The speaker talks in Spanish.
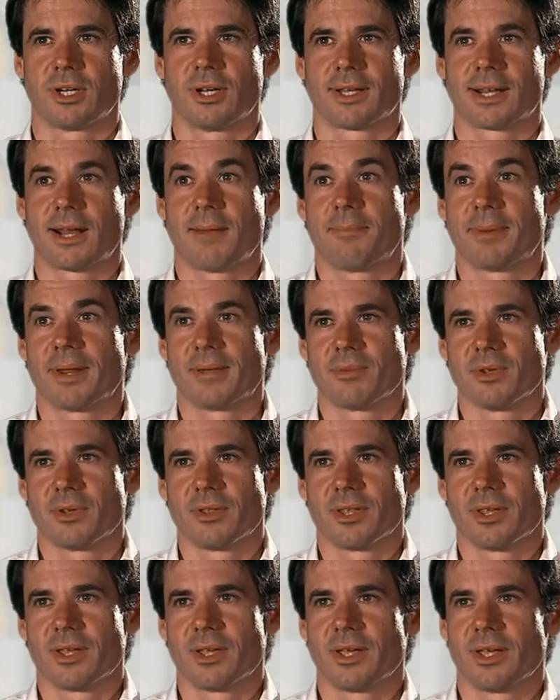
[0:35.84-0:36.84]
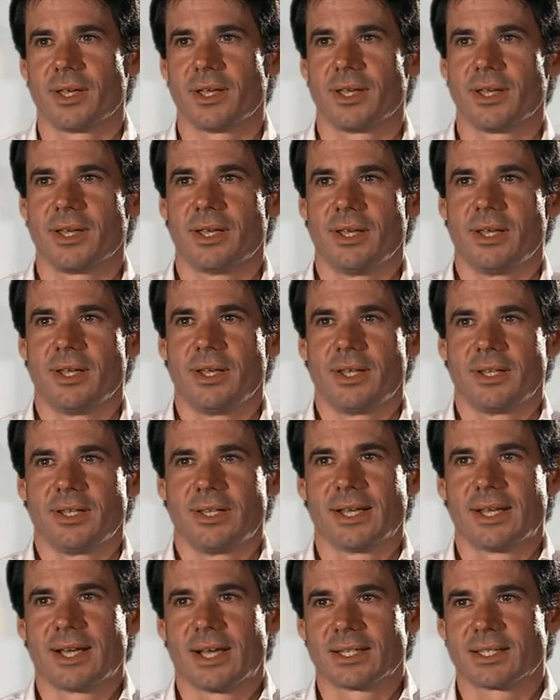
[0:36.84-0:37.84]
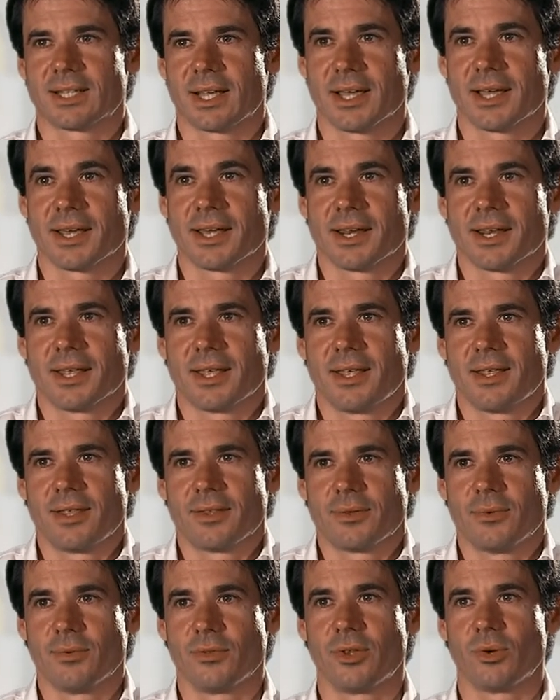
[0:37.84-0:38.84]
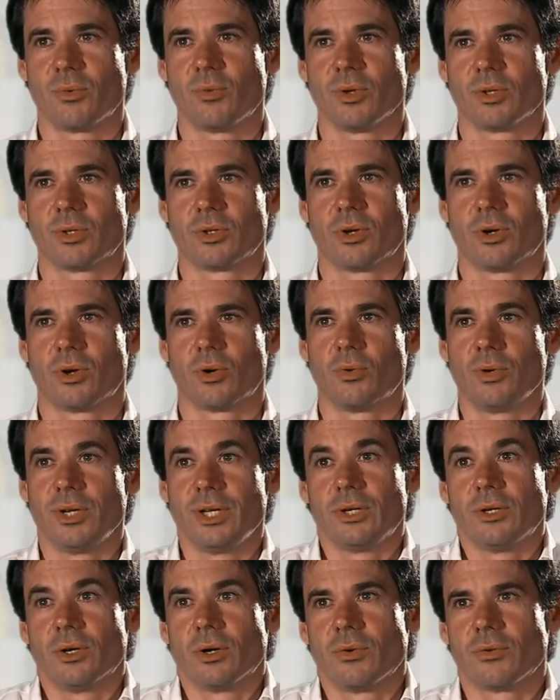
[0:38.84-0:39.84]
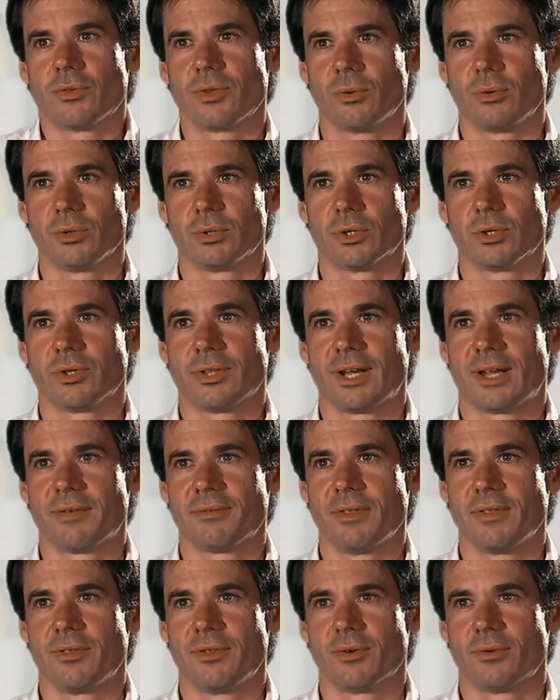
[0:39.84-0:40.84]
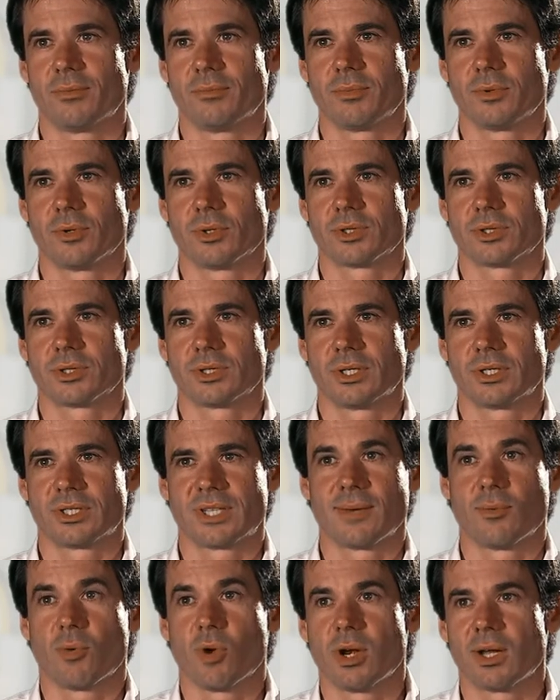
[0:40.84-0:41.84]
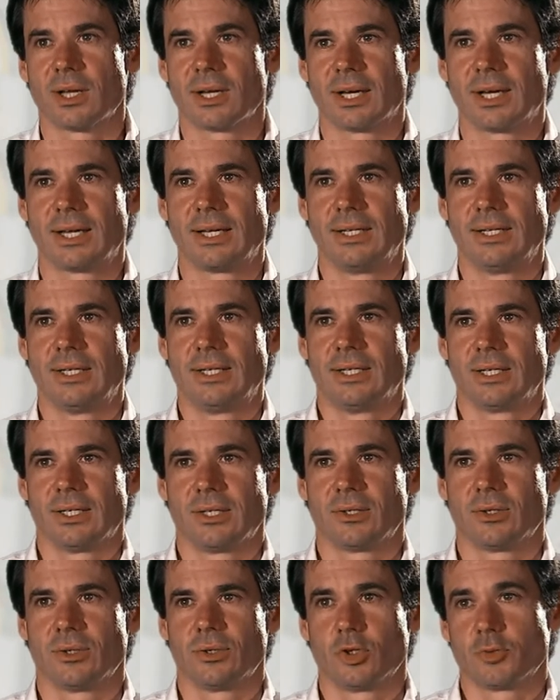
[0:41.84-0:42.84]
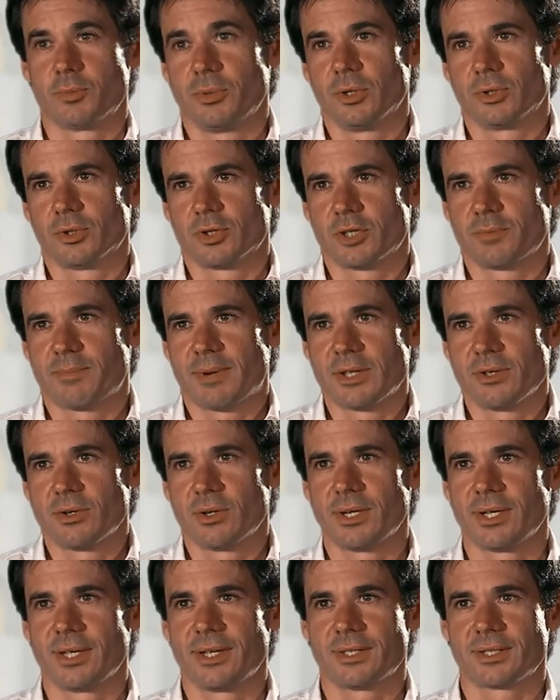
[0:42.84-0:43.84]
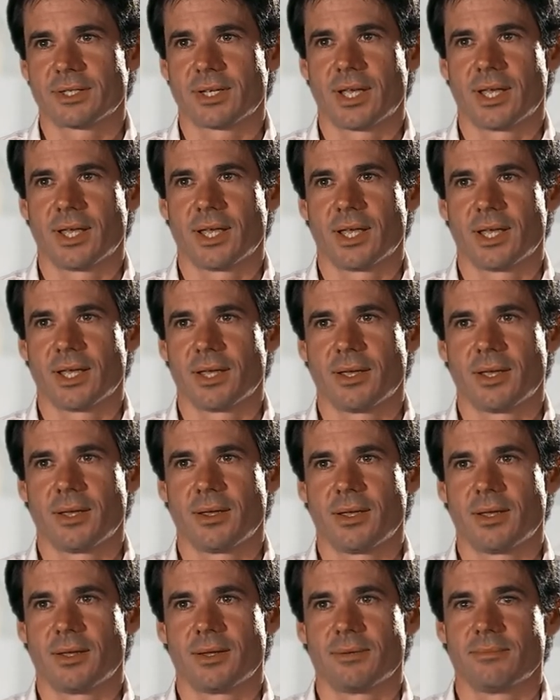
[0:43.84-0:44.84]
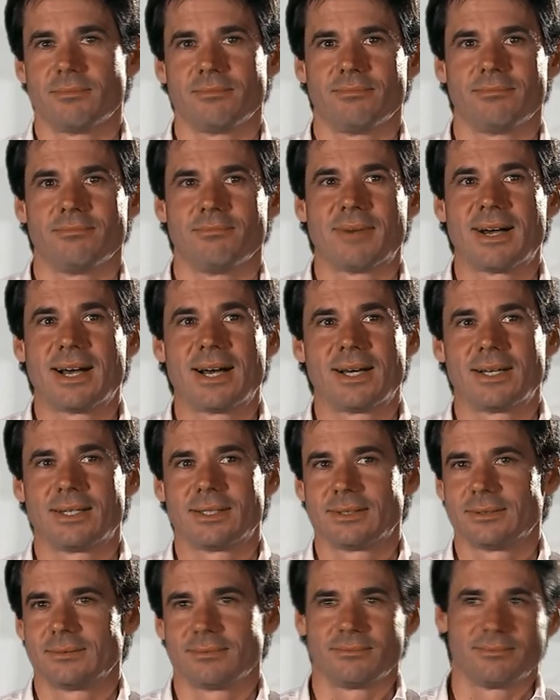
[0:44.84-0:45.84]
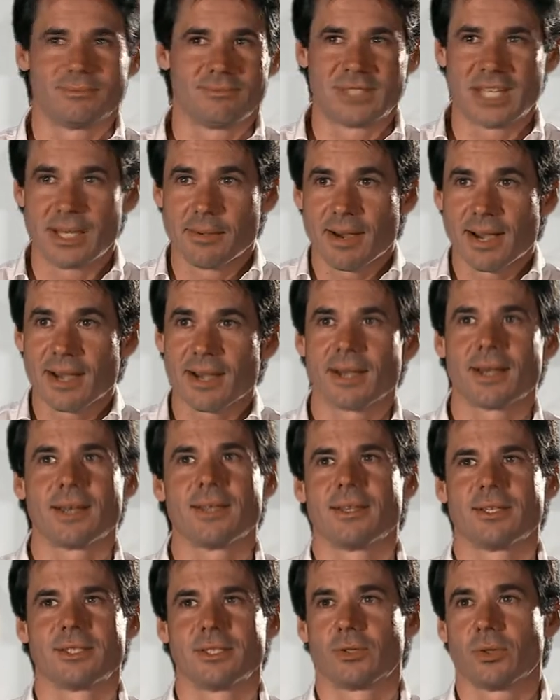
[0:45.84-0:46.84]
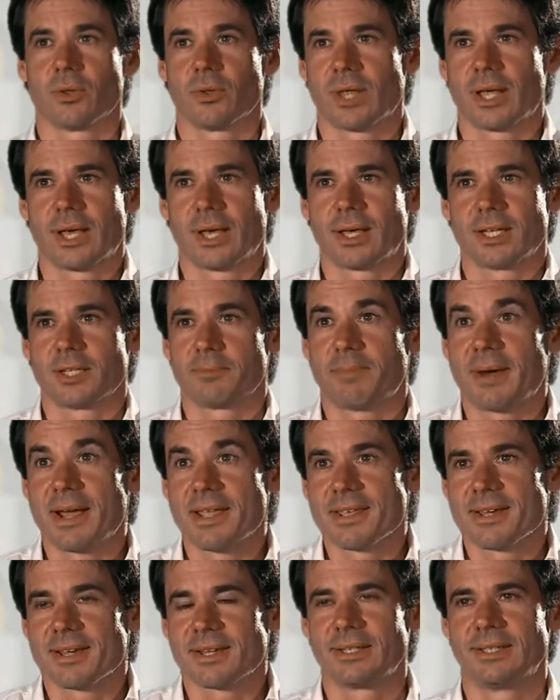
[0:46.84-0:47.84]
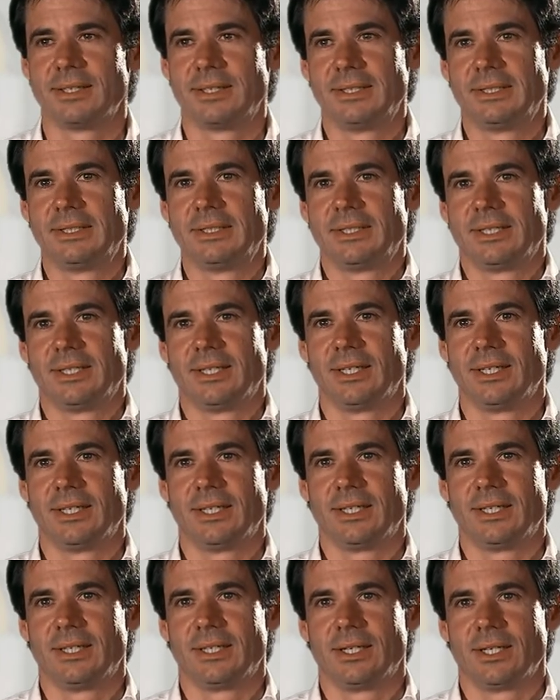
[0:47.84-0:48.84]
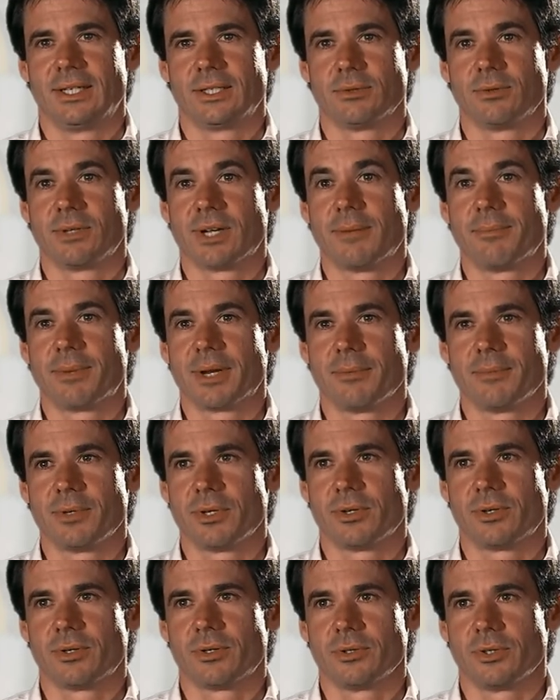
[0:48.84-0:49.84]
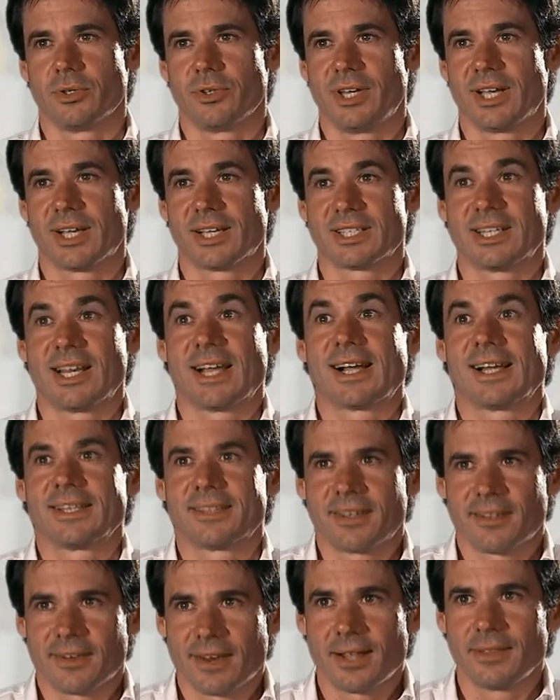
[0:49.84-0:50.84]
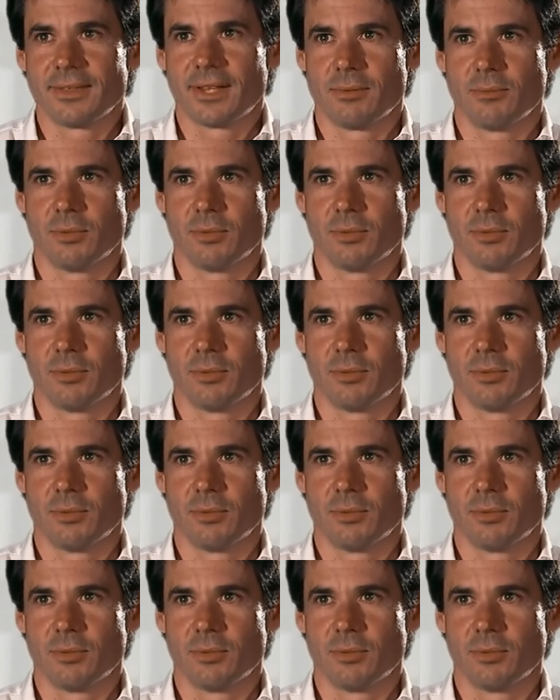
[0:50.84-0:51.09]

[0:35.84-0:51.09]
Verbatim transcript: pues Gran Premio de, casa en Jerez, un circuito único, un circuito donde la afición pues, se vuelca con los pilotos españoles, que se baja desde toda España y es un gran premio, yo diría que es la catedral del